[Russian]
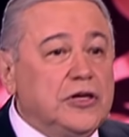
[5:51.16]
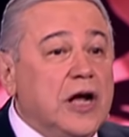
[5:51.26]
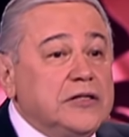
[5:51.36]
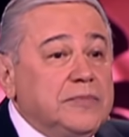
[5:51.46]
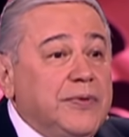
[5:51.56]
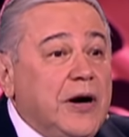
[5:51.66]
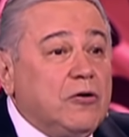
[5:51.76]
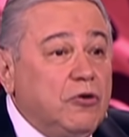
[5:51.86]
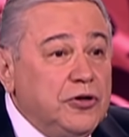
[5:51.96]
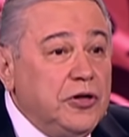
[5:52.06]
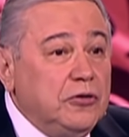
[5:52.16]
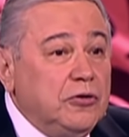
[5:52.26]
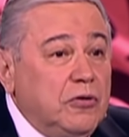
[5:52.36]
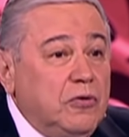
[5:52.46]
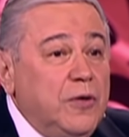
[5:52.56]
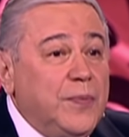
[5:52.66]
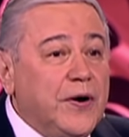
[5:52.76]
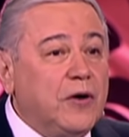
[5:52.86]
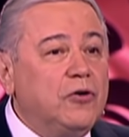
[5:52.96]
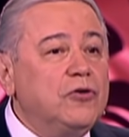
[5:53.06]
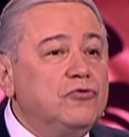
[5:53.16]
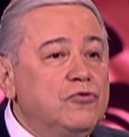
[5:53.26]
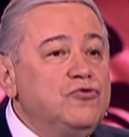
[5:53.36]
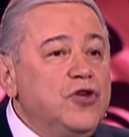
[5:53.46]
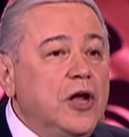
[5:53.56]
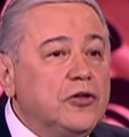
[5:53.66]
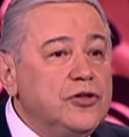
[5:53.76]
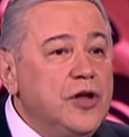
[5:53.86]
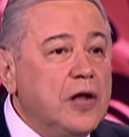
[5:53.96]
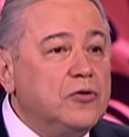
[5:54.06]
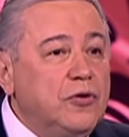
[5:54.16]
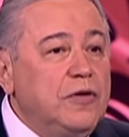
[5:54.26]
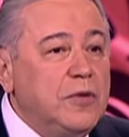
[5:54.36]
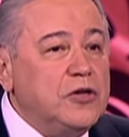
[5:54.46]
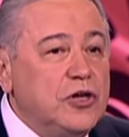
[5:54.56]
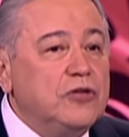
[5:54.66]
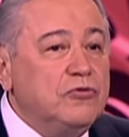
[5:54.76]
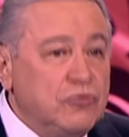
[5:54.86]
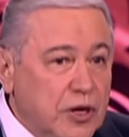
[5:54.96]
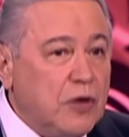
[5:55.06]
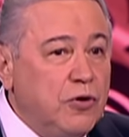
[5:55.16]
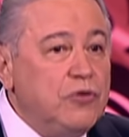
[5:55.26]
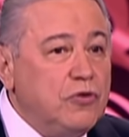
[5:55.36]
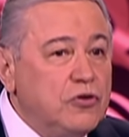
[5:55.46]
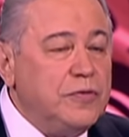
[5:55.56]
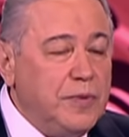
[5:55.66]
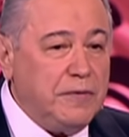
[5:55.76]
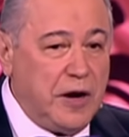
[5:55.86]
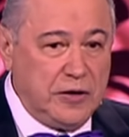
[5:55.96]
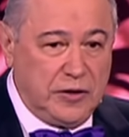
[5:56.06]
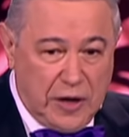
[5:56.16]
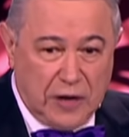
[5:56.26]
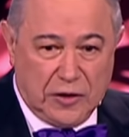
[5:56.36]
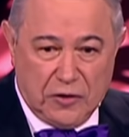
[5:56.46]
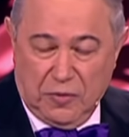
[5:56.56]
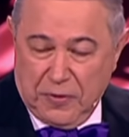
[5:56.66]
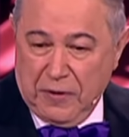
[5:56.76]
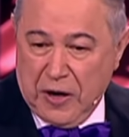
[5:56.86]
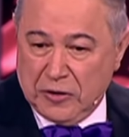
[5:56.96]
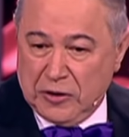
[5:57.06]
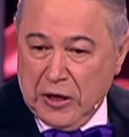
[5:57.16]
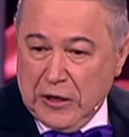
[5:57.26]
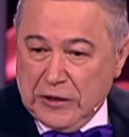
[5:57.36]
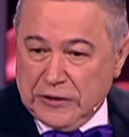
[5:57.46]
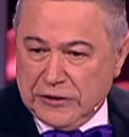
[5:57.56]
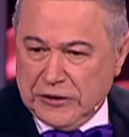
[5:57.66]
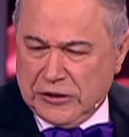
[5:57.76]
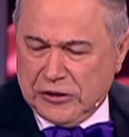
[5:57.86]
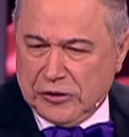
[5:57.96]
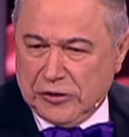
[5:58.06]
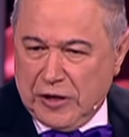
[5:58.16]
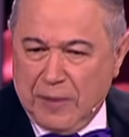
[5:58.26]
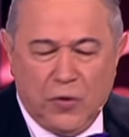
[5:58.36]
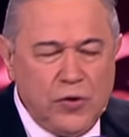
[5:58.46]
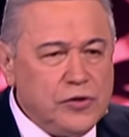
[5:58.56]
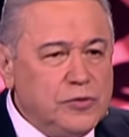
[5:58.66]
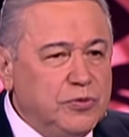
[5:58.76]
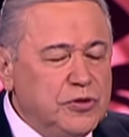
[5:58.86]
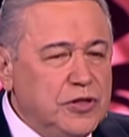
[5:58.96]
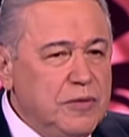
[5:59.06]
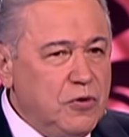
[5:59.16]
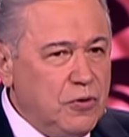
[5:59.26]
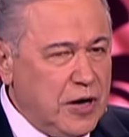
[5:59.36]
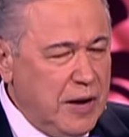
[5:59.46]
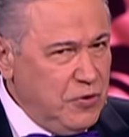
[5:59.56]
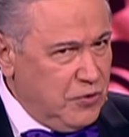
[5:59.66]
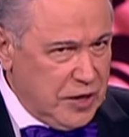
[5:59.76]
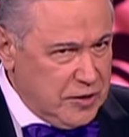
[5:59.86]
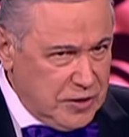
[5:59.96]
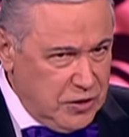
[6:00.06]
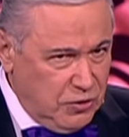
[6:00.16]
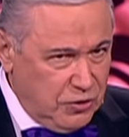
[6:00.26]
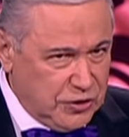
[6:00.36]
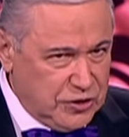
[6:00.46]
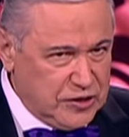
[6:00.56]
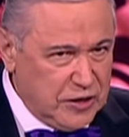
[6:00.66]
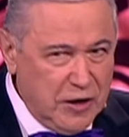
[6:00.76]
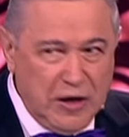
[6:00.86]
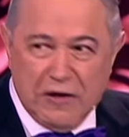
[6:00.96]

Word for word: Час проходит, другой проходит, ну нет ни одной машины. Ну такой тоже бывает, редко, но бывает. Значит, домой с пустыми руками уходить не хочется.